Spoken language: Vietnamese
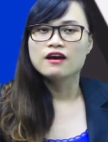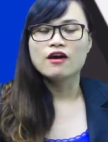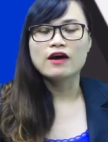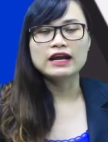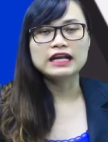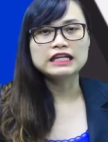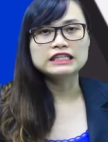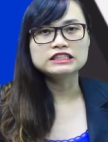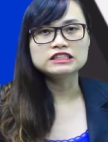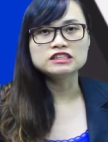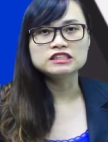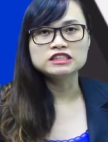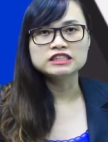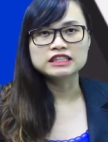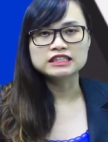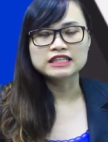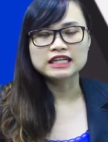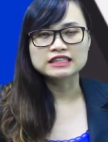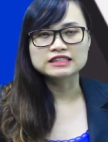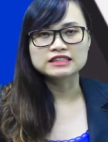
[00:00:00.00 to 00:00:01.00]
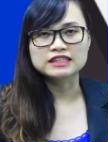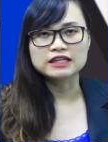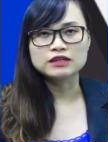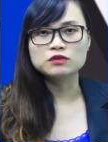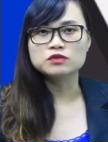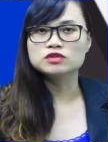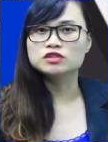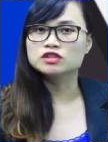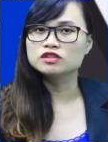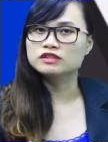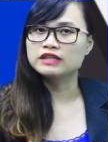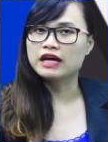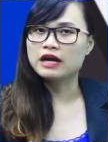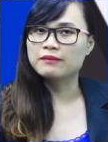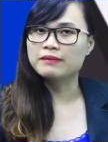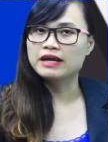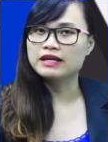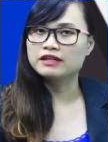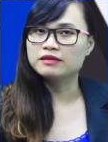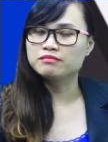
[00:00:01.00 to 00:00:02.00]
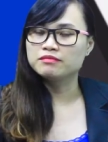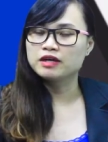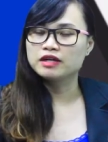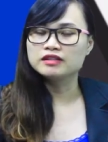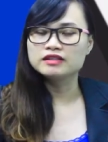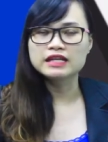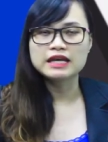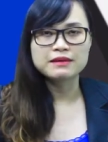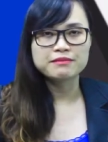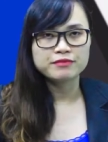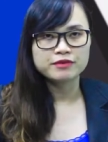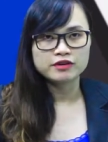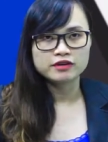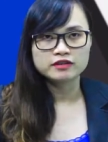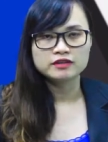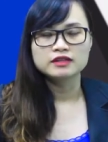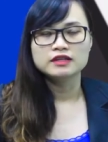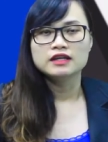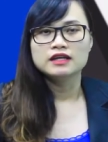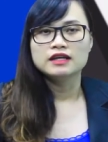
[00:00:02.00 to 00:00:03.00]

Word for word: hoặc là chương trình thạc sĩ của trường đại học Edinburgh Naval